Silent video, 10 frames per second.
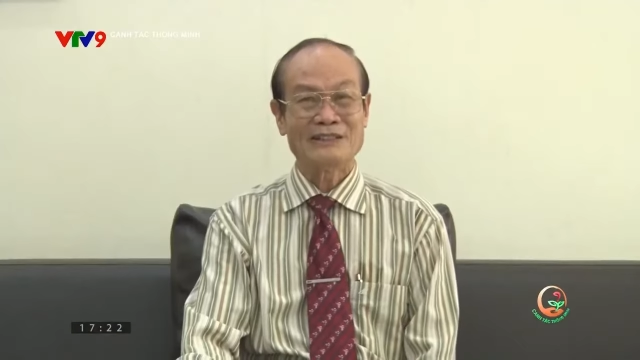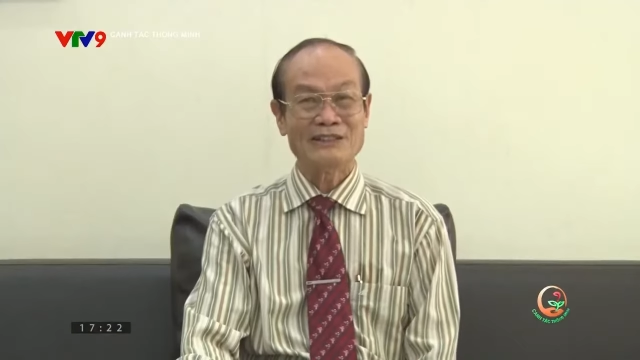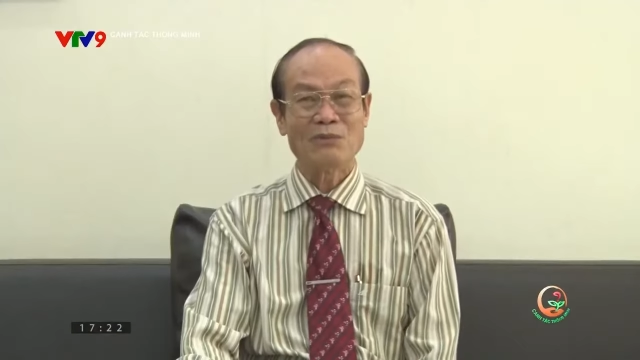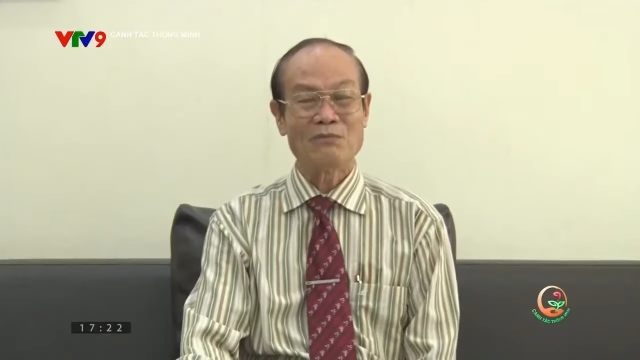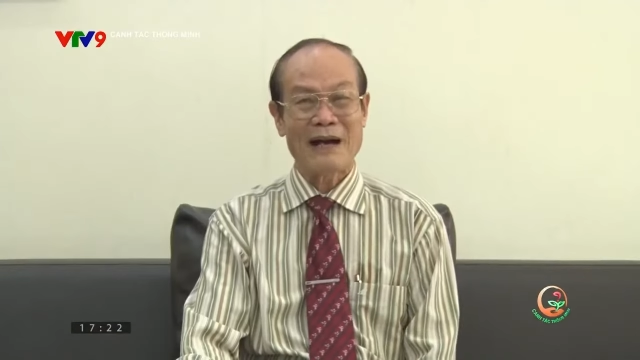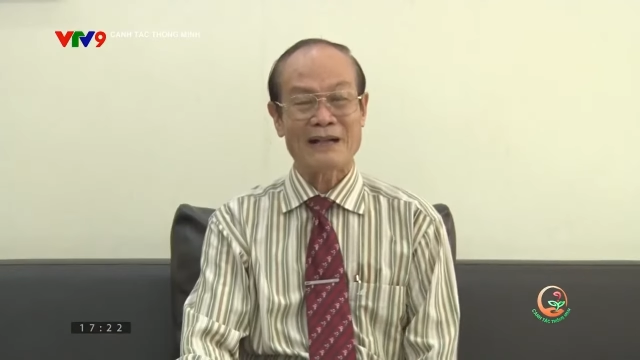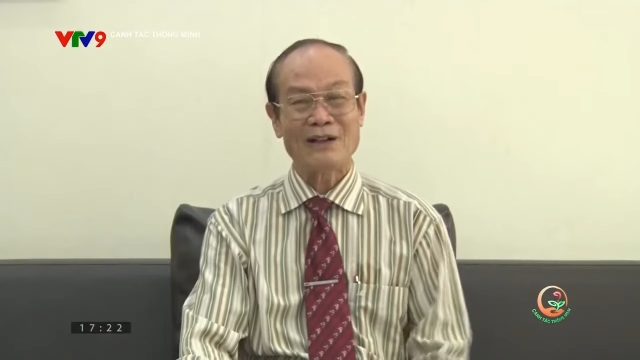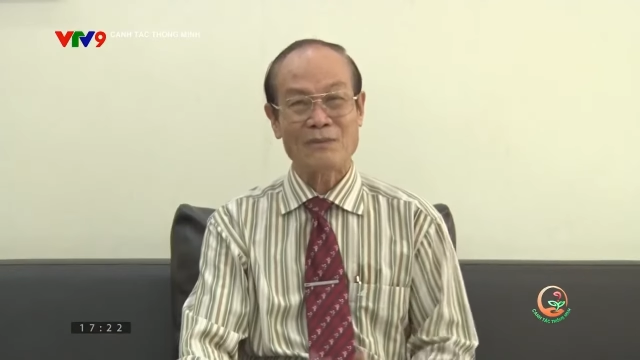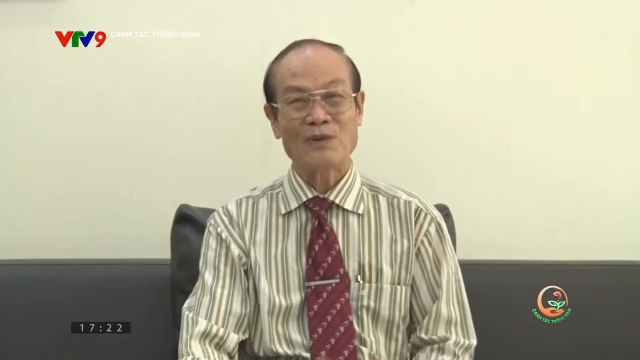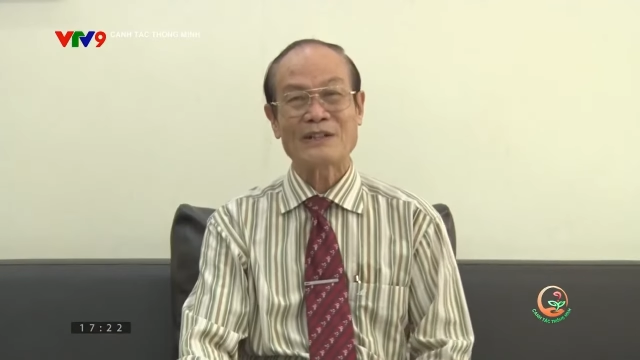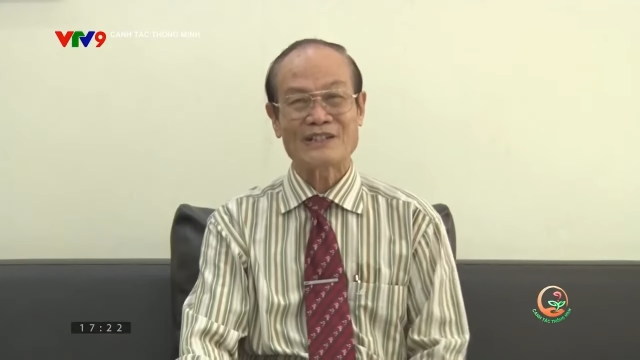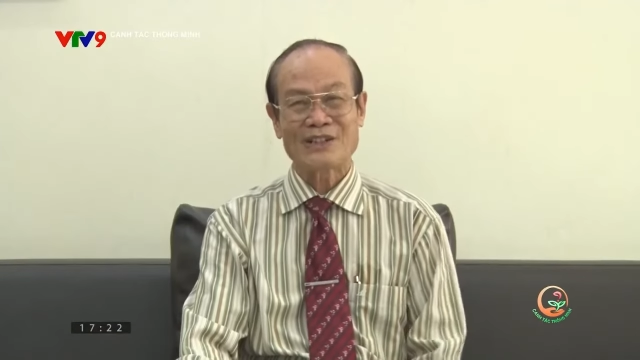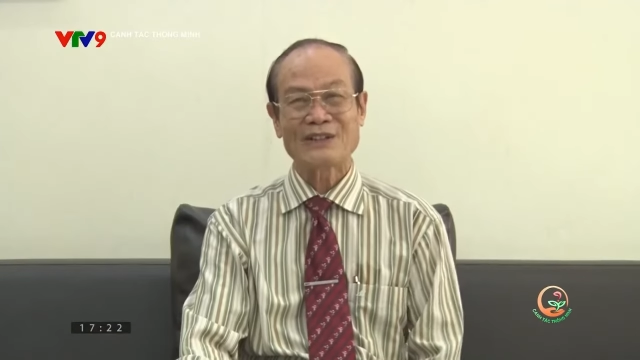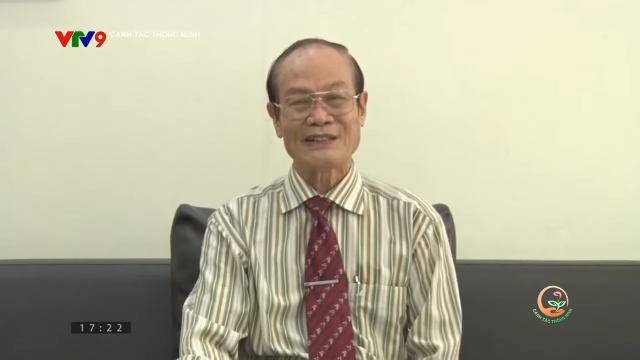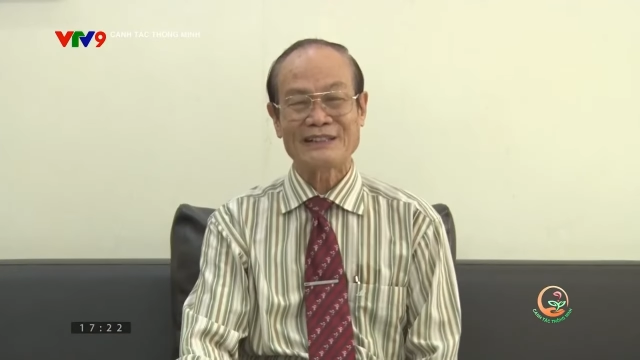đề sử dụng
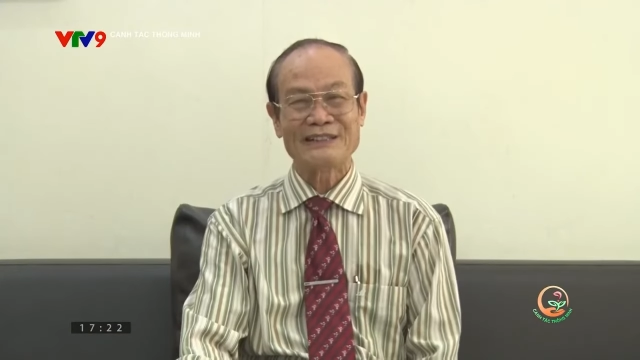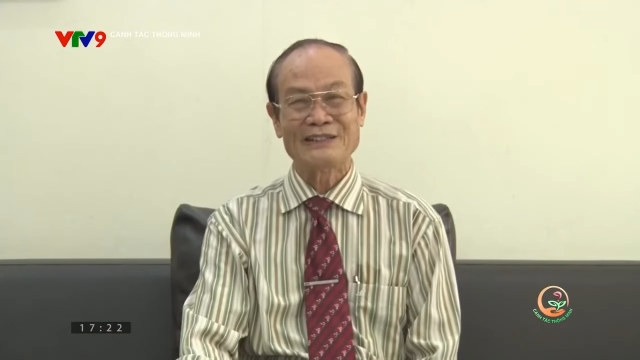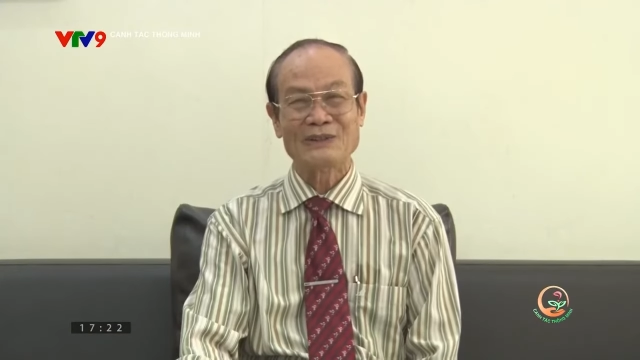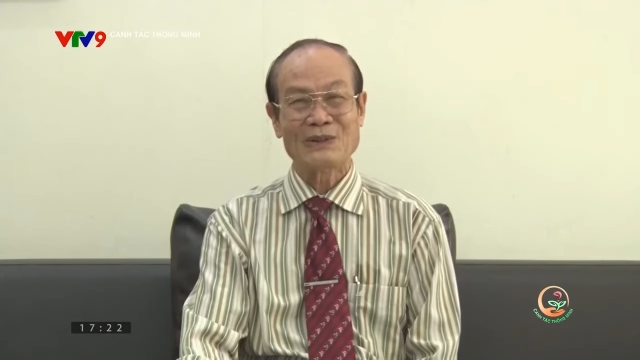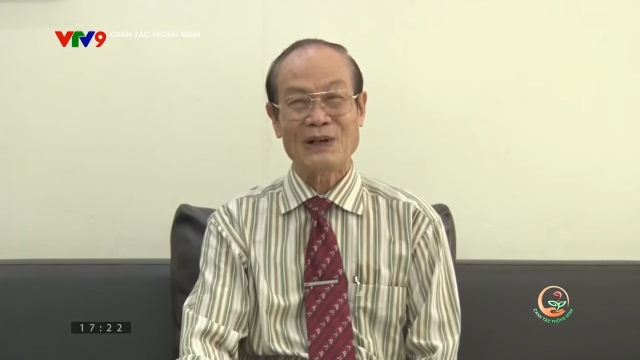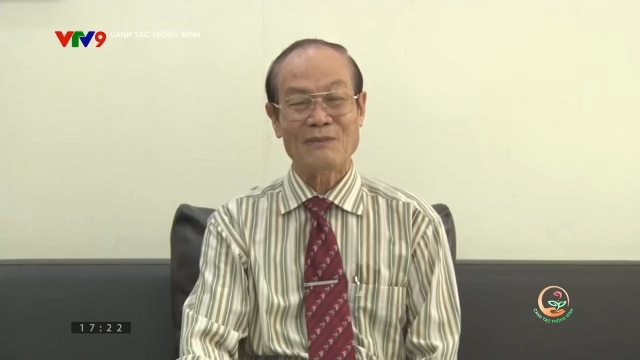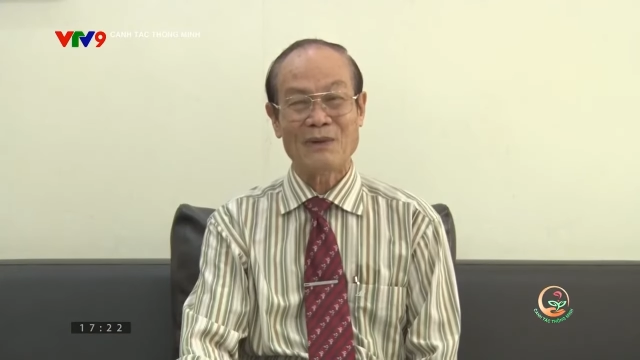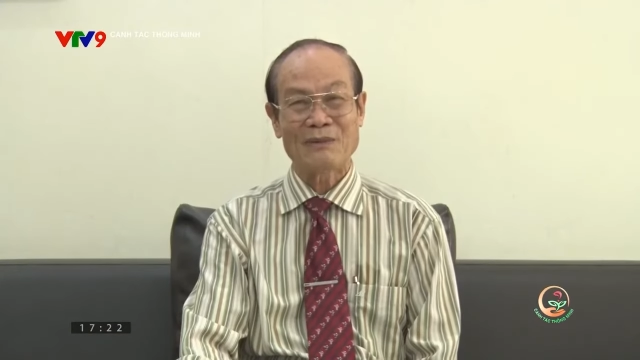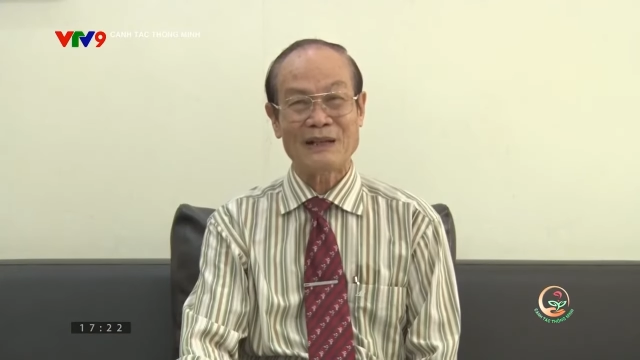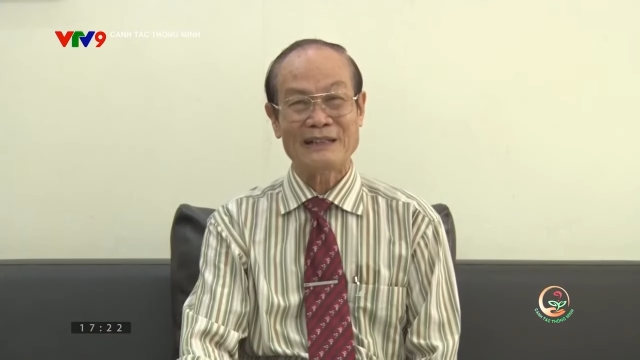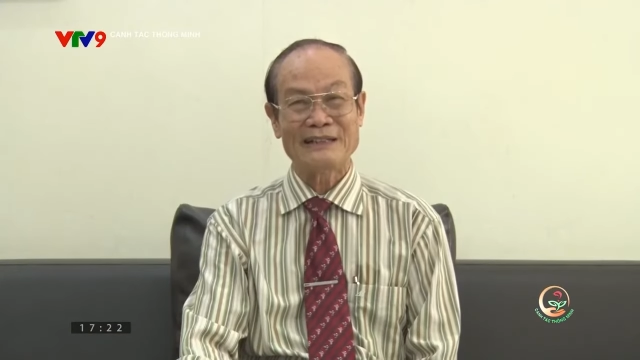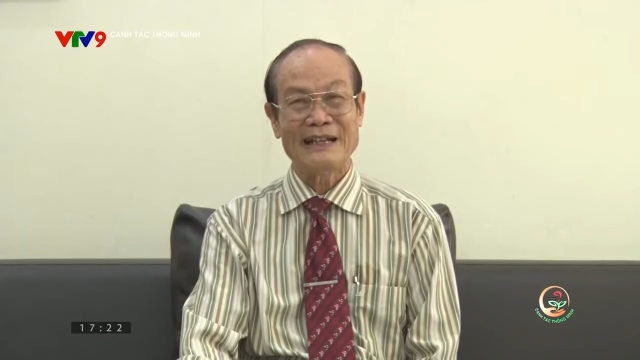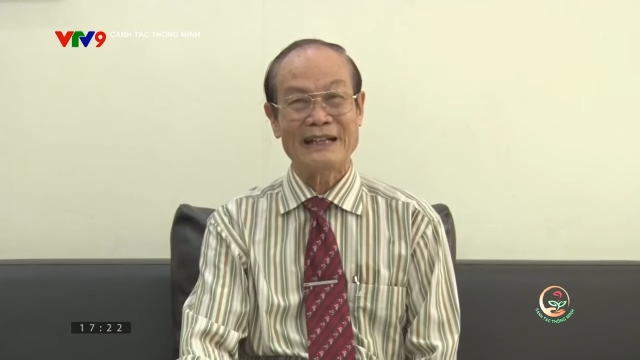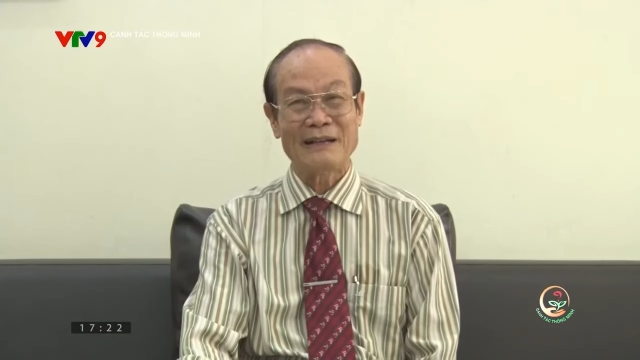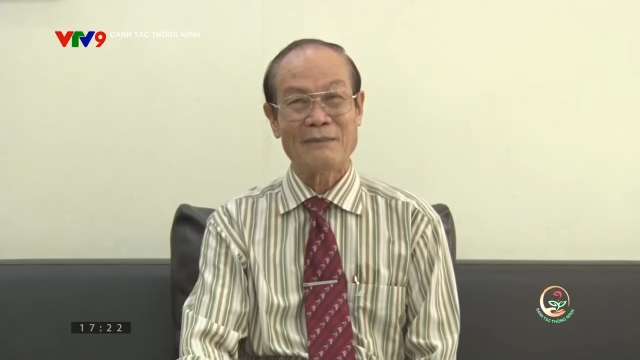paclobutrazol thì tôi có một cái
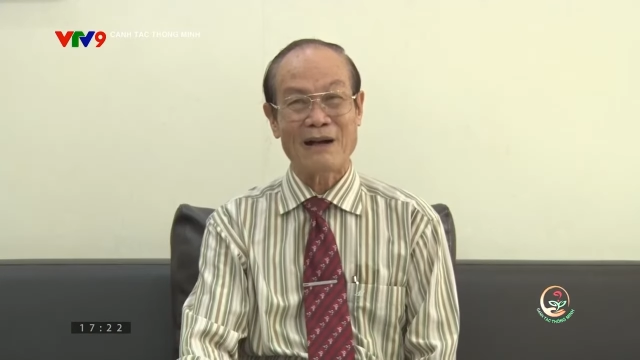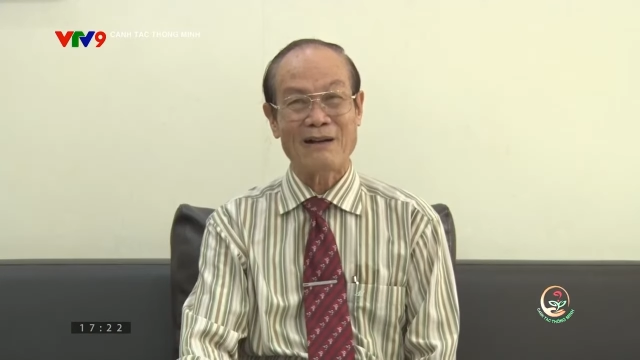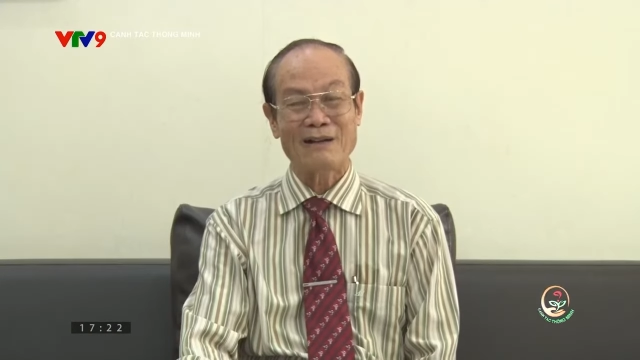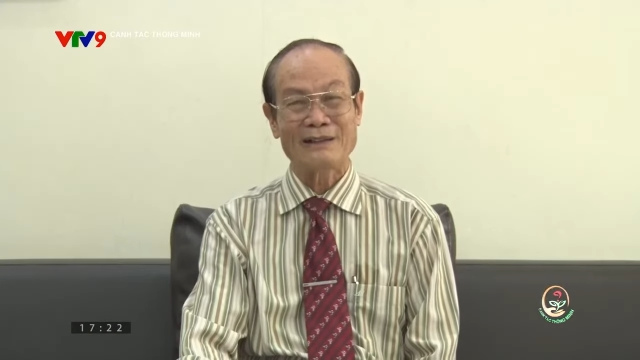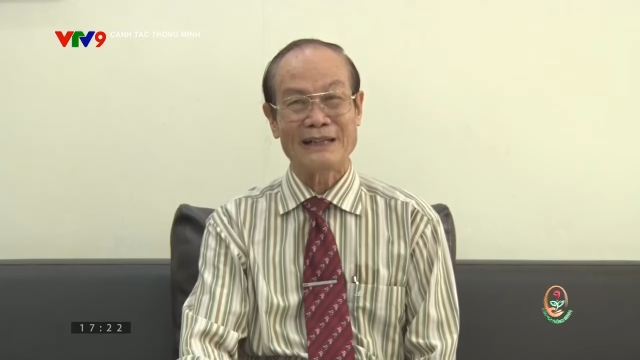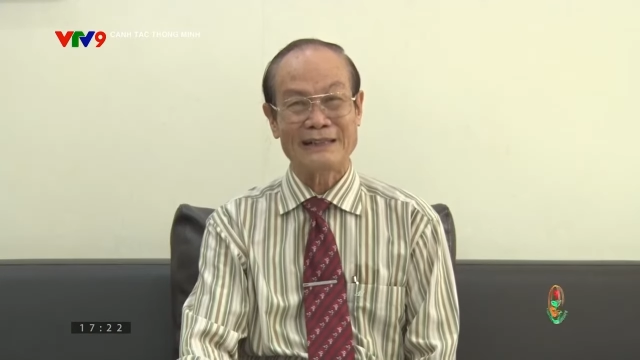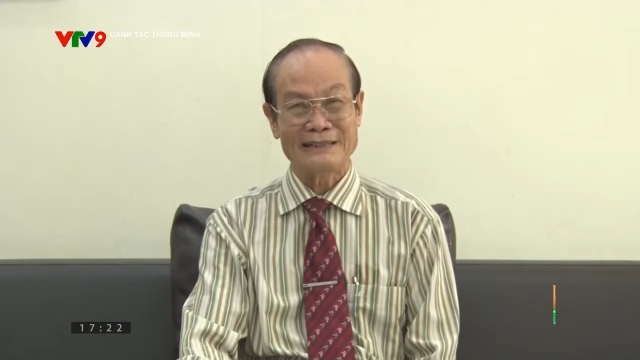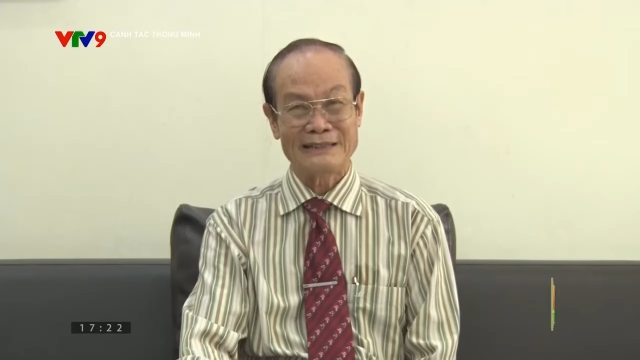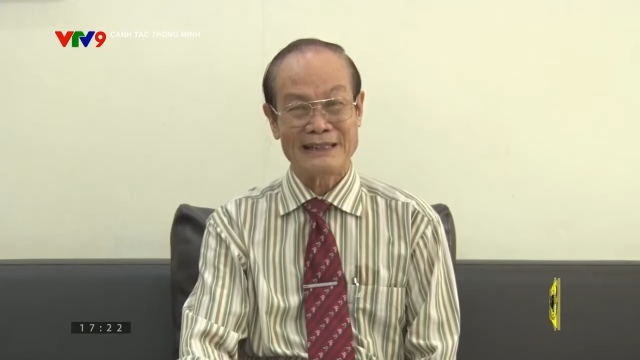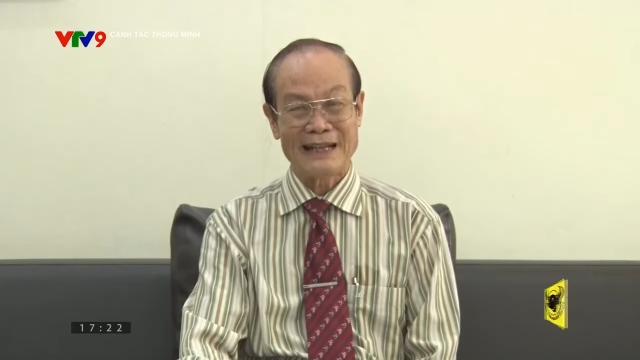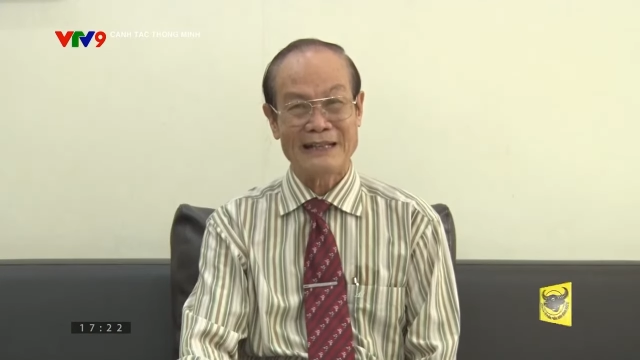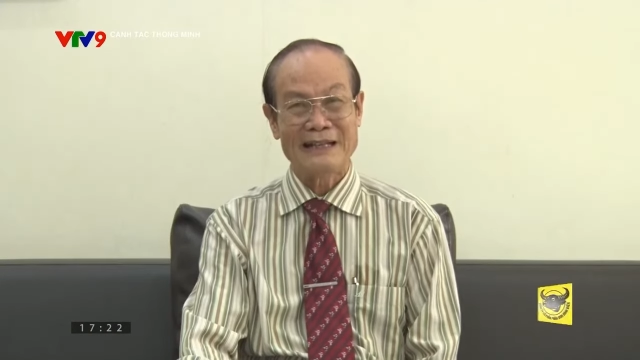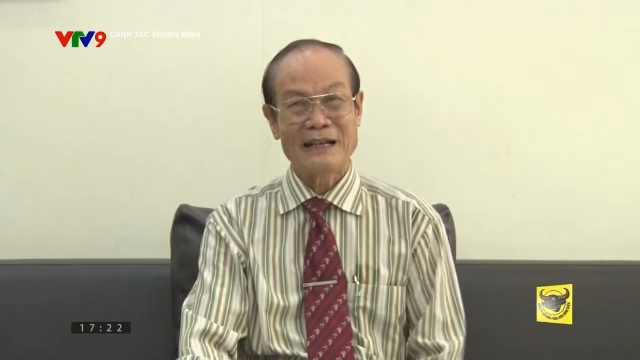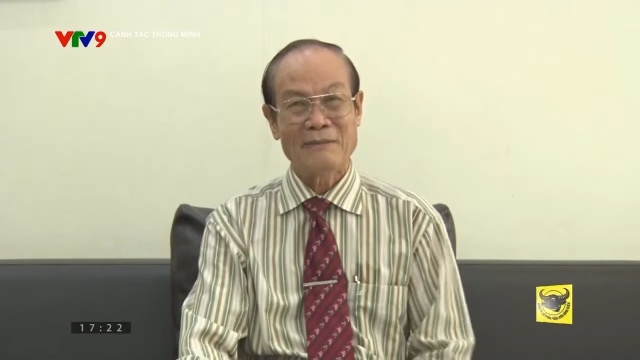đề nghị bà con là như thế này.